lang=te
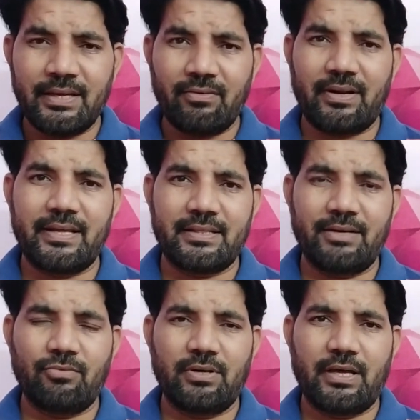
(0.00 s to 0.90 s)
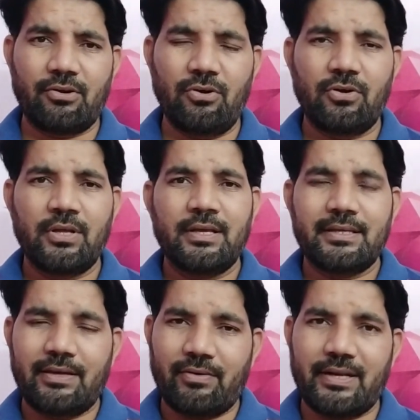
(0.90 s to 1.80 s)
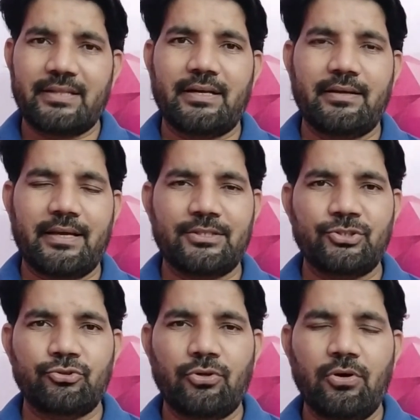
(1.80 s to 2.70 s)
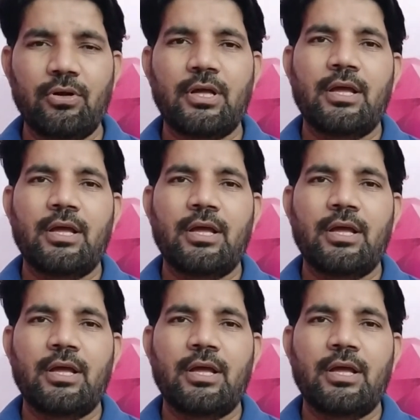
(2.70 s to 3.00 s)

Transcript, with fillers: ఎవరైతే ఉన్నారో ఎవరైతే ఎడ్యుకేషన్ ఉందో